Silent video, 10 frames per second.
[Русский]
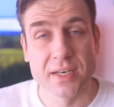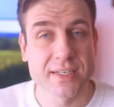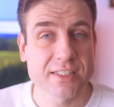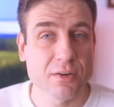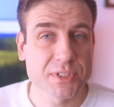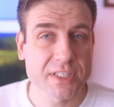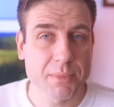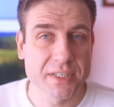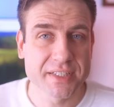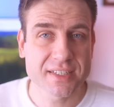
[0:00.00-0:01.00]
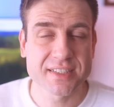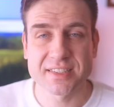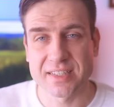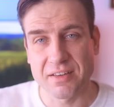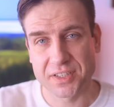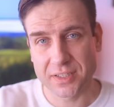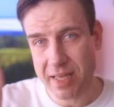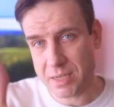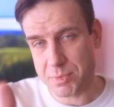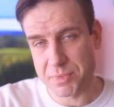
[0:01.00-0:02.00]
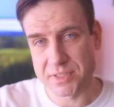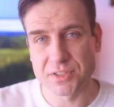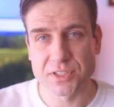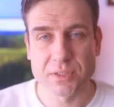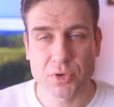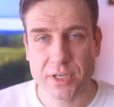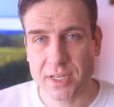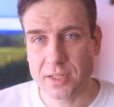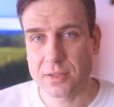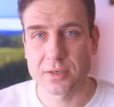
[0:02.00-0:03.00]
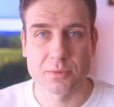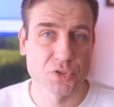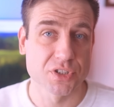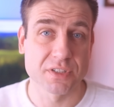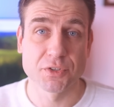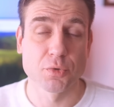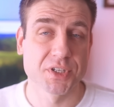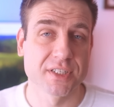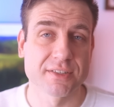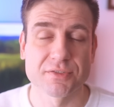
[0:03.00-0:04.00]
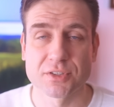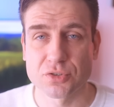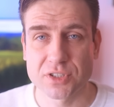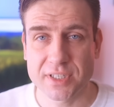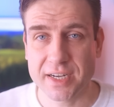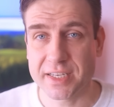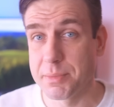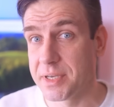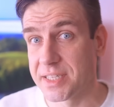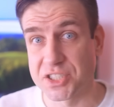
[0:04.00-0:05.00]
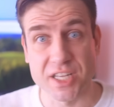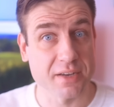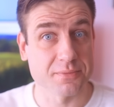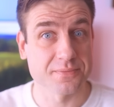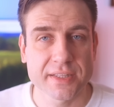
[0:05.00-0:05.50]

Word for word: Если вам эта тема интересна, ставьте лайк, подписывайтесь на мой канал, а, можете этим видео поделиться в своих соцсетях, и мы начинаем.